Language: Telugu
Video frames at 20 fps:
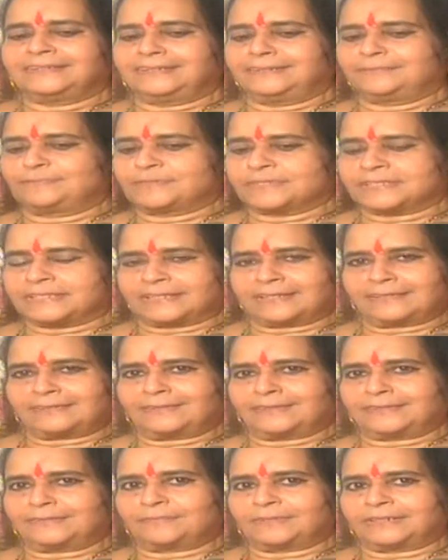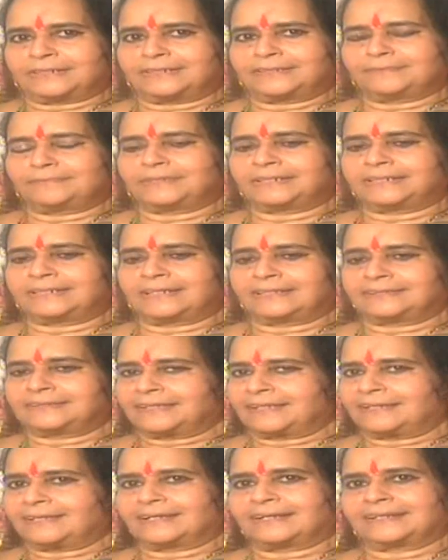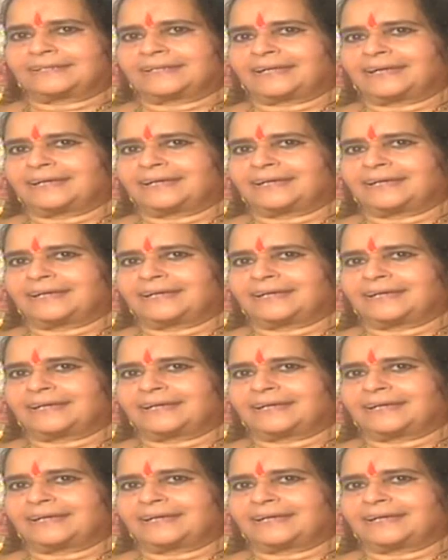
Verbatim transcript: ఈ పుస్తకంలో అది బట్టి పెట్టి అందరిలాగా